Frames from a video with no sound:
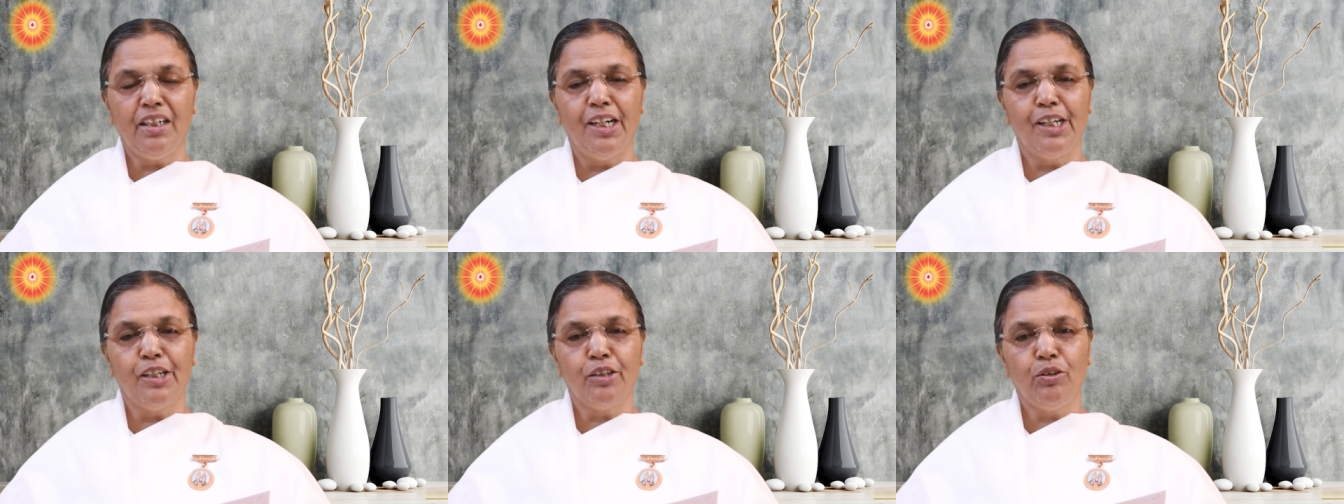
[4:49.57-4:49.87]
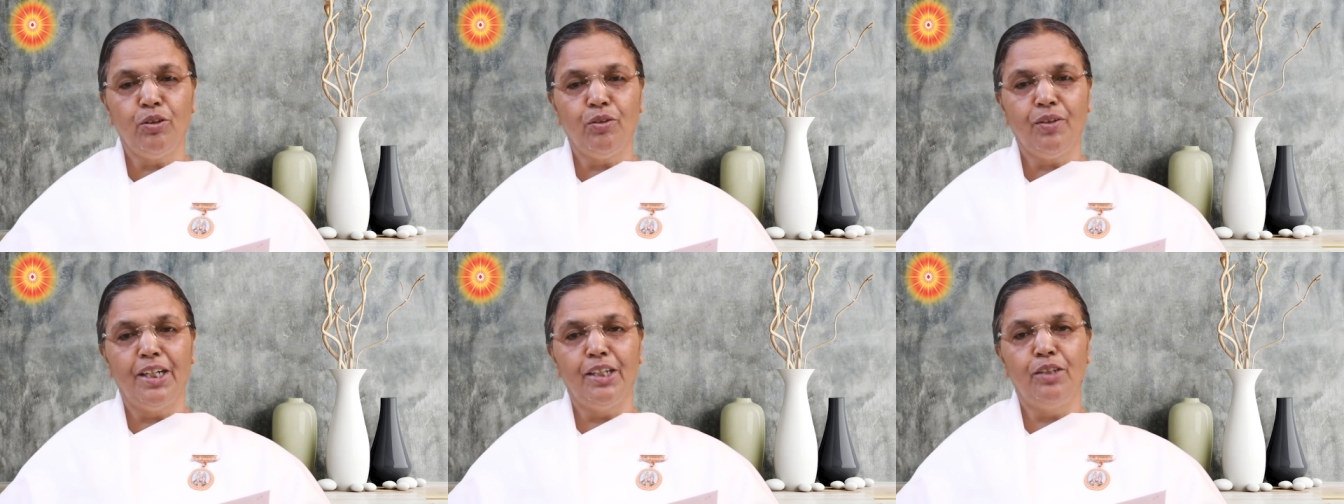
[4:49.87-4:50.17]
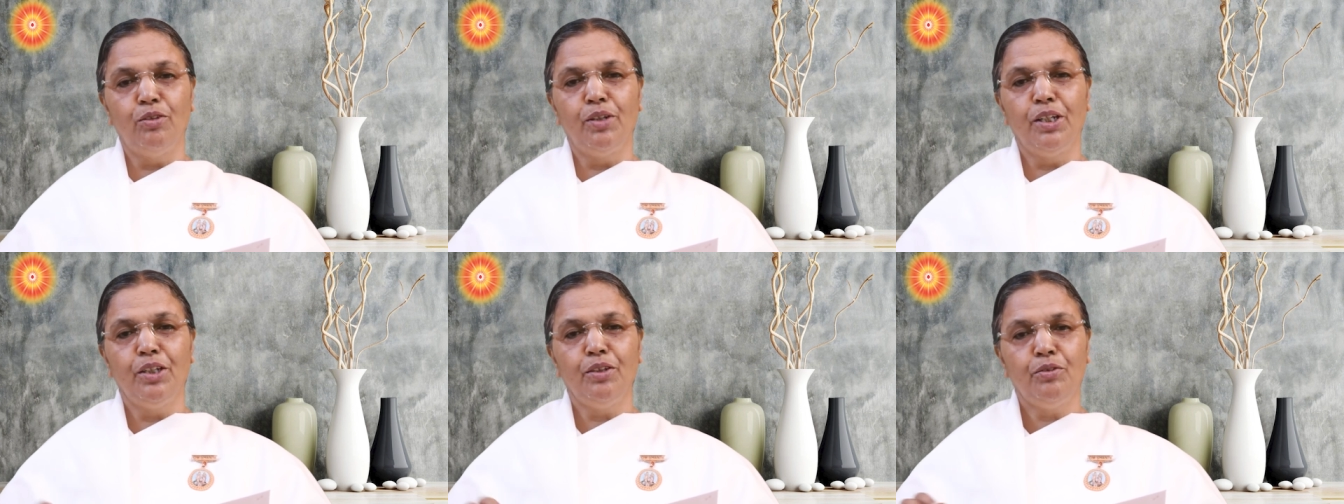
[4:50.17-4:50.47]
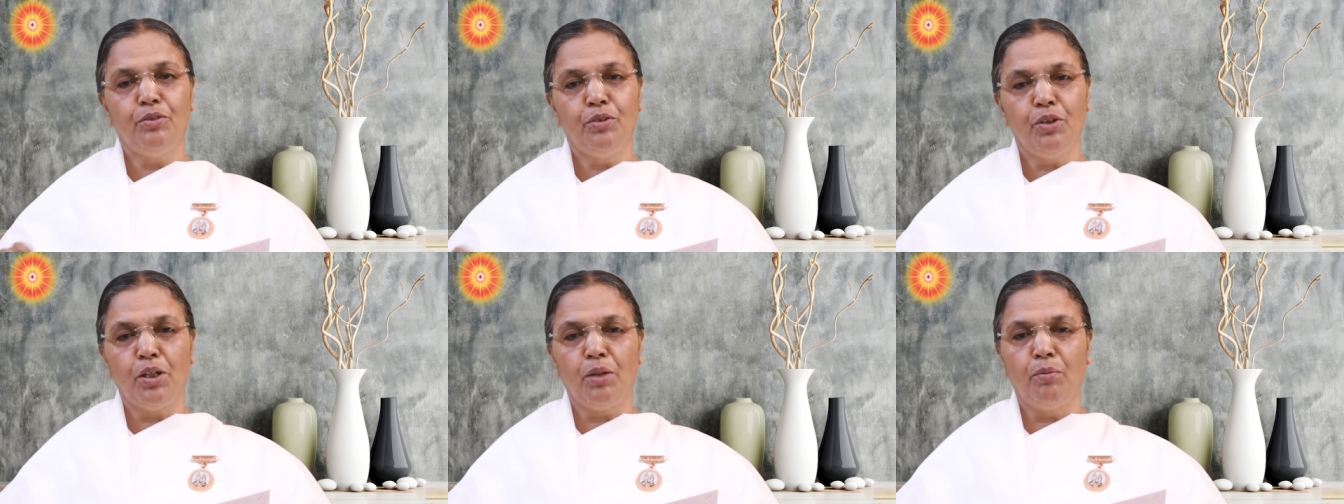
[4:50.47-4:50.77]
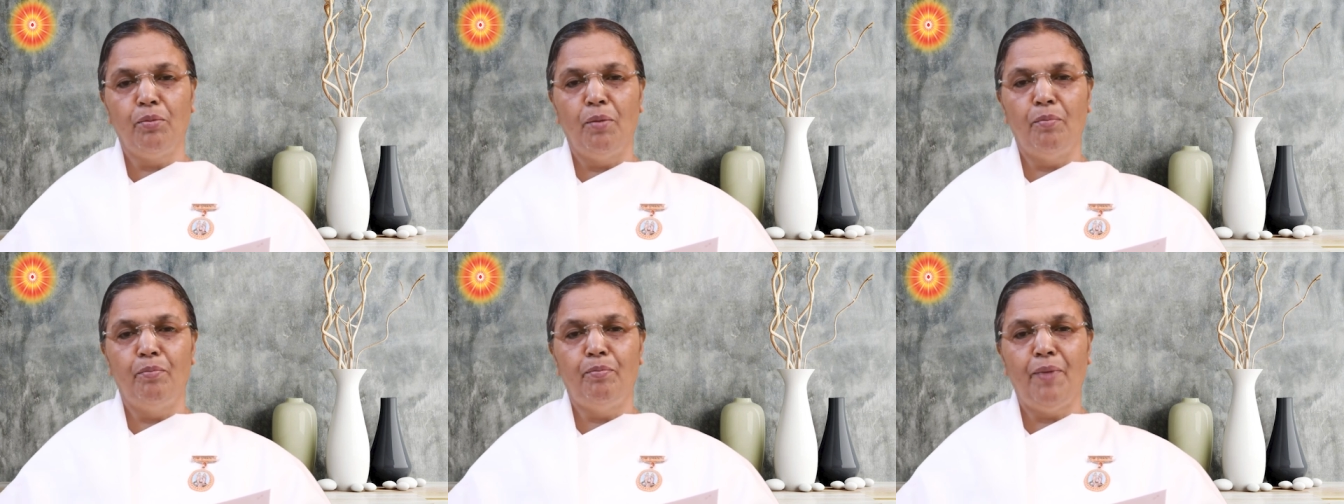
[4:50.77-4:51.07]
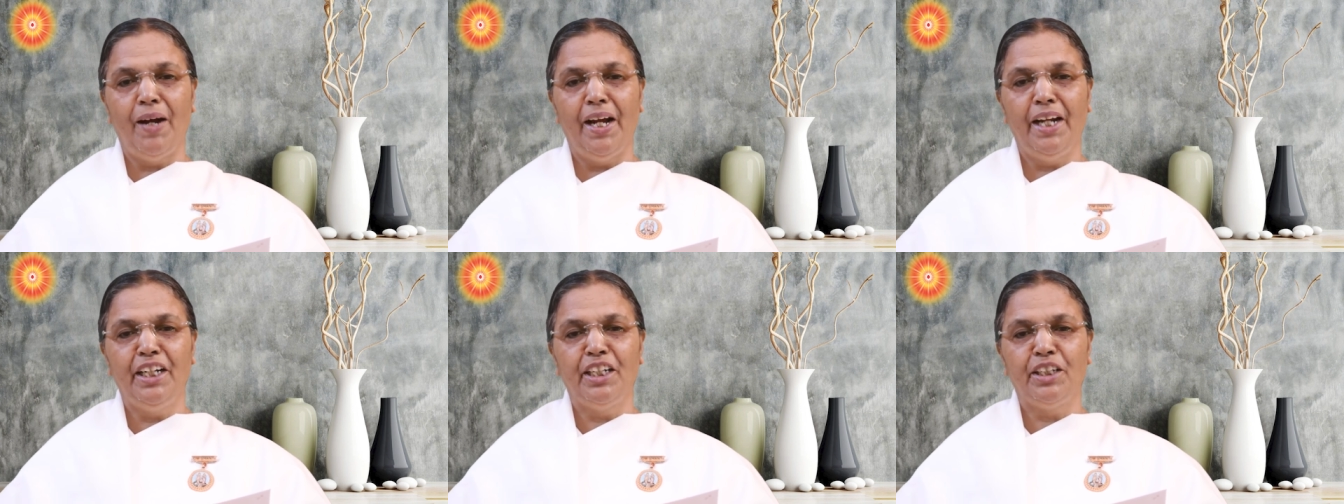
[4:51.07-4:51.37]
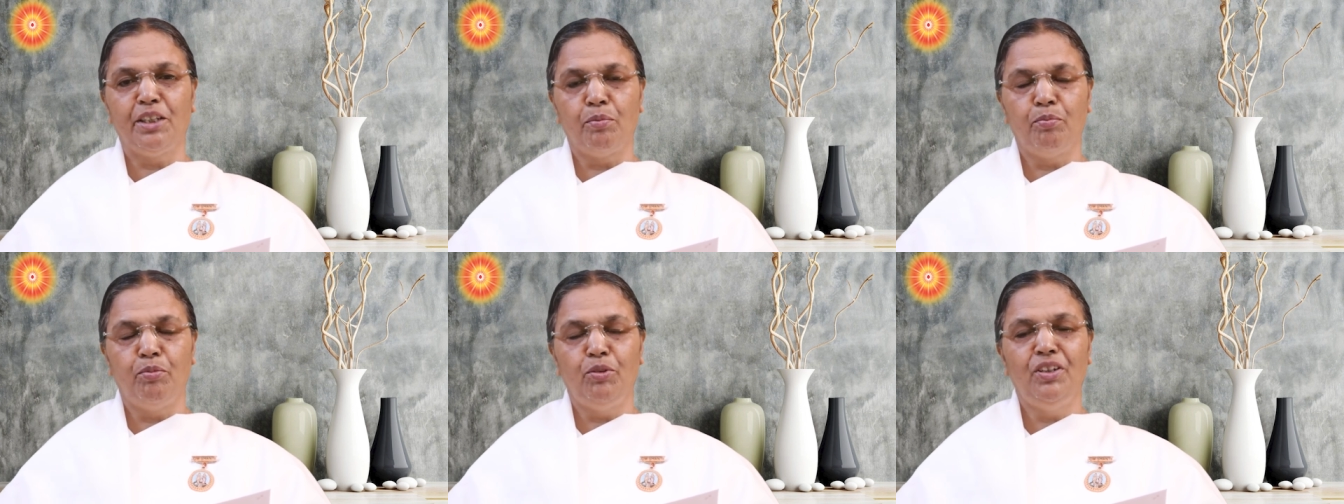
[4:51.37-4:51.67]
கருத்துக்களினுடைய சுரூபம்
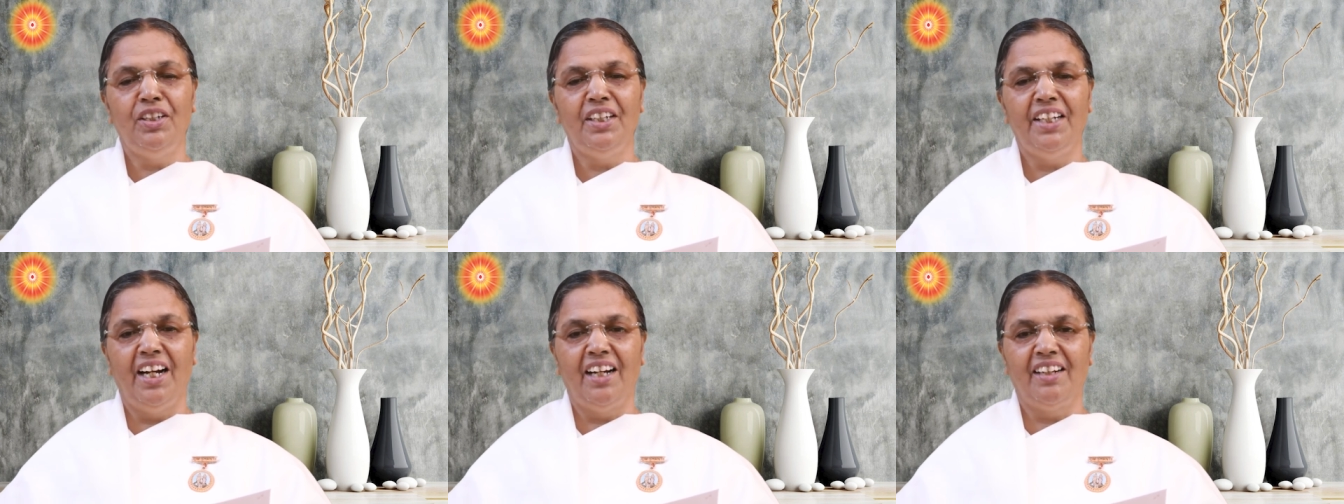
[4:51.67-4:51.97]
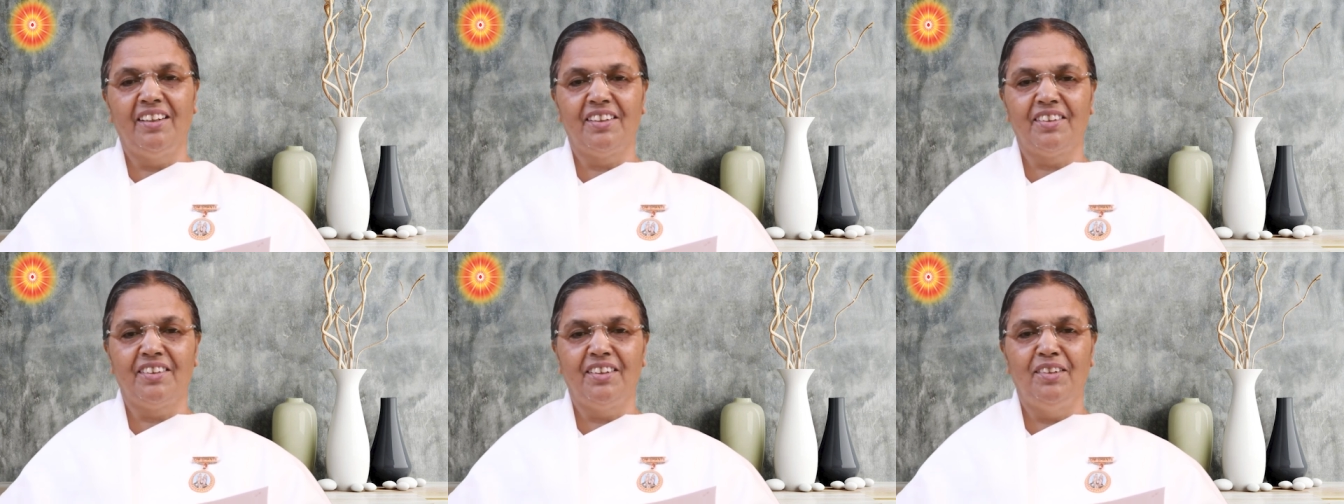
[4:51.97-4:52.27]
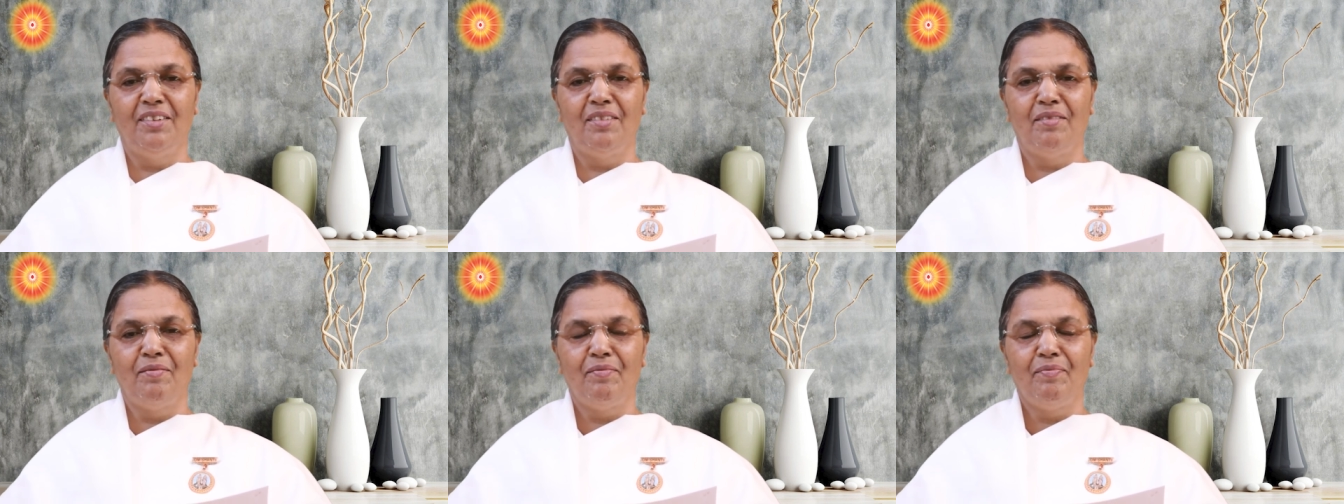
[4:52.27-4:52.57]
பாயிண்ட் புள்ளி ஆகிறது